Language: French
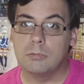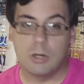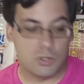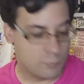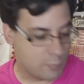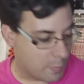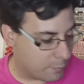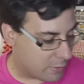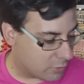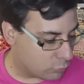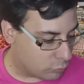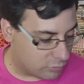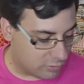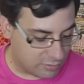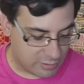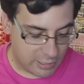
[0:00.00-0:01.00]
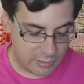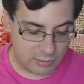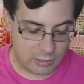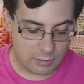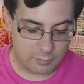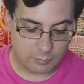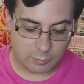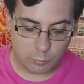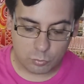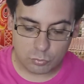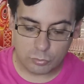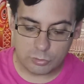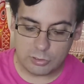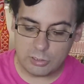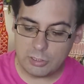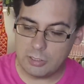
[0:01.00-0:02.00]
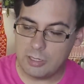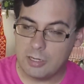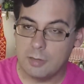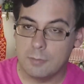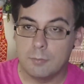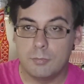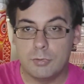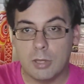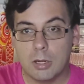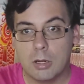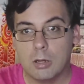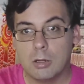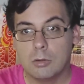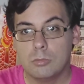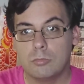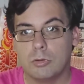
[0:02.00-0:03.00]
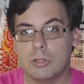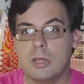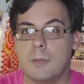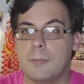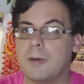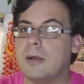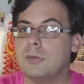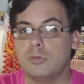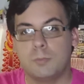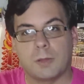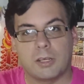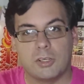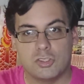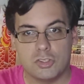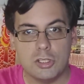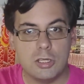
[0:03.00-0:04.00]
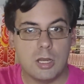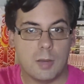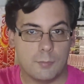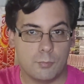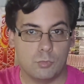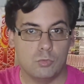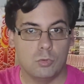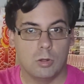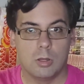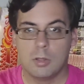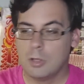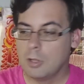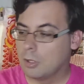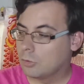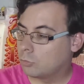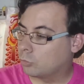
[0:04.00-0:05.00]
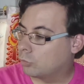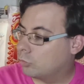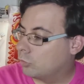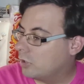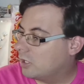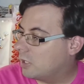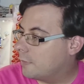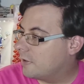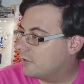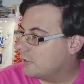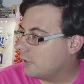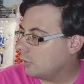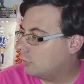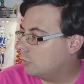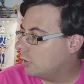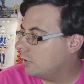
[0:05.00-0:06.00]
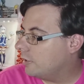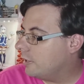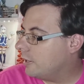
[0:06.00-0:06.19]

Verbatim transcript: Voilà, je peux pas me plaindre du design, il est vraiment joli, il est bien, il est pas super léger, il est un peu lourd, donc il y a de la matière quoi.